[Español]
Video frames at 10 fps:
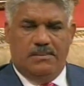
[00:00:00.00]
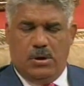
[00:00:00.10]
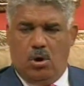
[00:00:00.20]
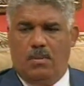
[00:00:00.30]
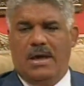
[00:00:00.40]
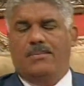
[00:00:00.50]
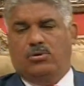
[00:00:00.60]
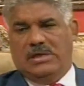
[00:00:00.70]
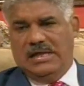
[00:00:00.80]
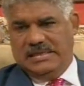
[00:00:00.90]
Pero lo más
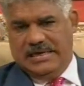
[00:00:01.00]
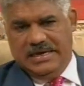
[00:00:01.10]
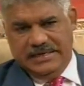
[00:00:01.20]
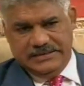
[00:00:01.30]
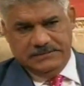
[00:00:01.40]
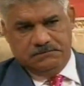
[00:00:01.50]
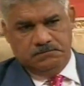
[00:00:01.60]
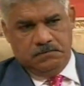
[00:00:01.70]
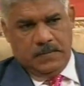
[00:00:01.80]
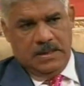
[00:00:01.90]
importante es
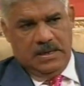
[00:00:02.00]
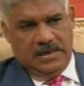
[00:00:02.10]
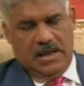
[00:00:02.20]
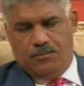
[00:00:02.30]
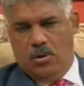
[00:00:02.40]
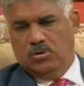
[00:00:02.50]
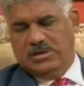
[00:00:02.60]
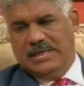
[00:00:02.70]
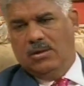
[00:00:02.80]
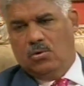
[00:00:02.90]
que el pueblo
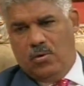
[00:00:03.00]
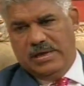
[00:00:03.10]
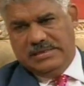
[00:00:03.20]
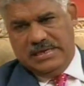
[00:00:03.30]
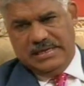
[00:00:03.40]
se ha dado cuenta